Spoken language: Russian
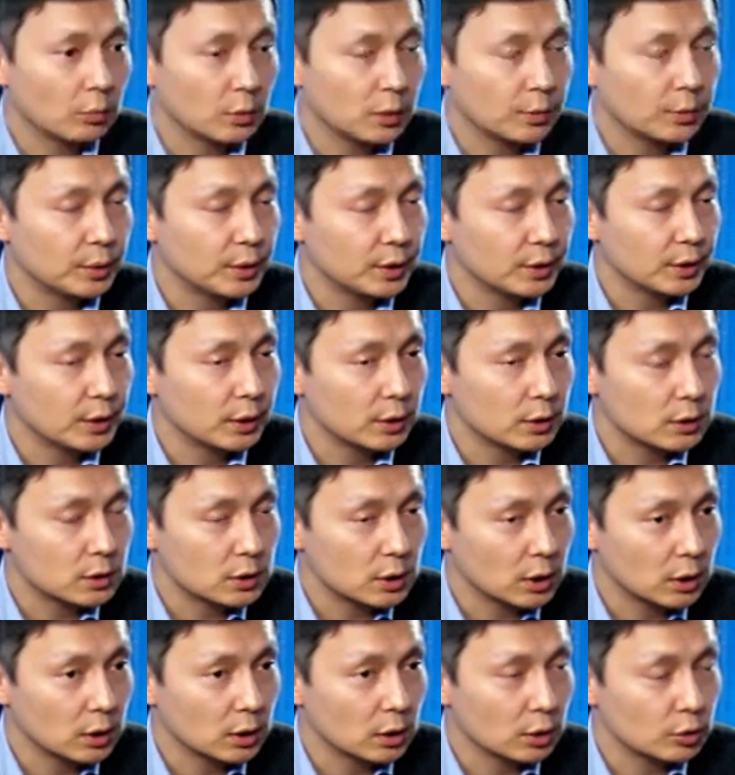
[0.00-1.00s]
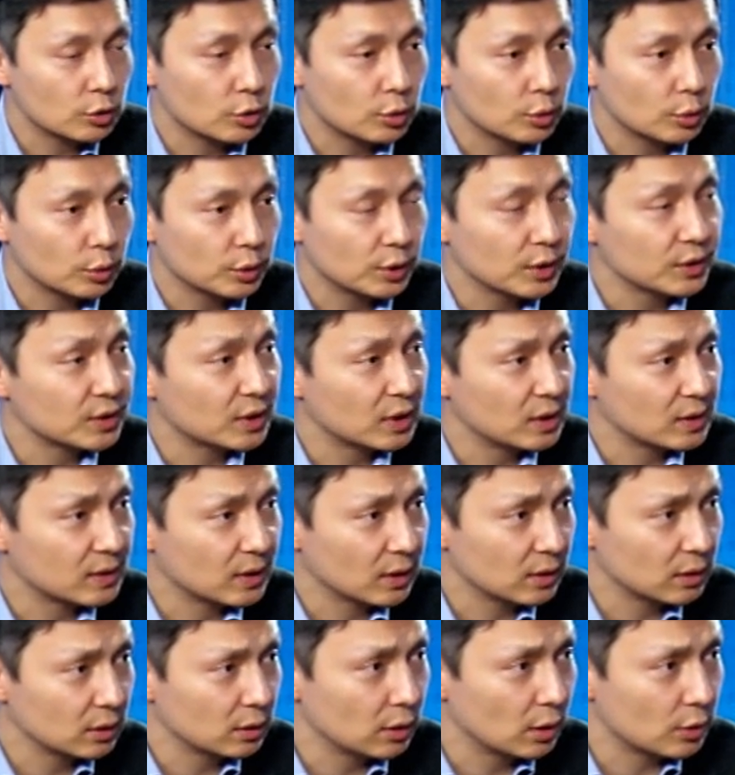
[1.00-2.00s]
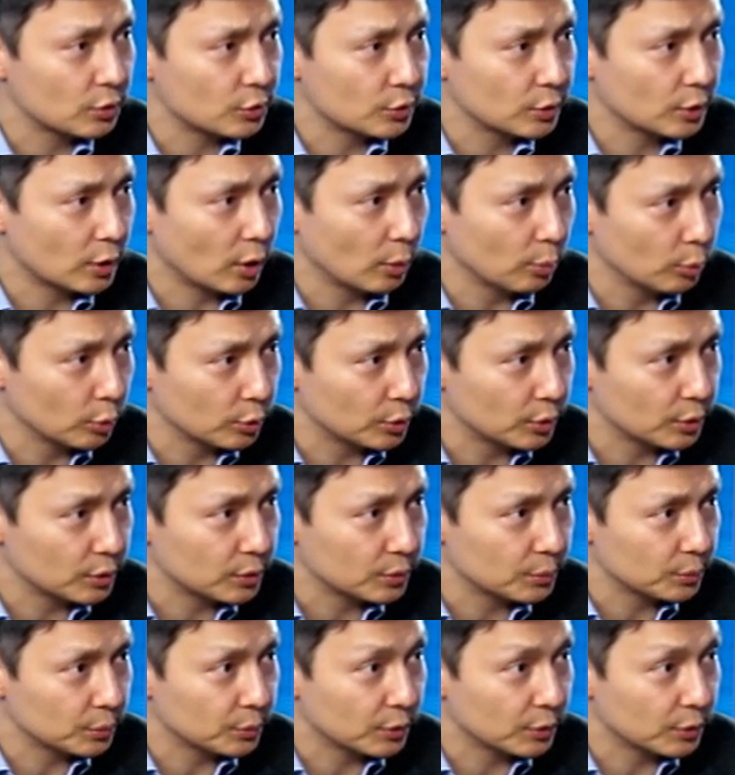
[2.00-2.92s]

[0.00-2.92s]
мы приняли решение, что детские сады должны работать.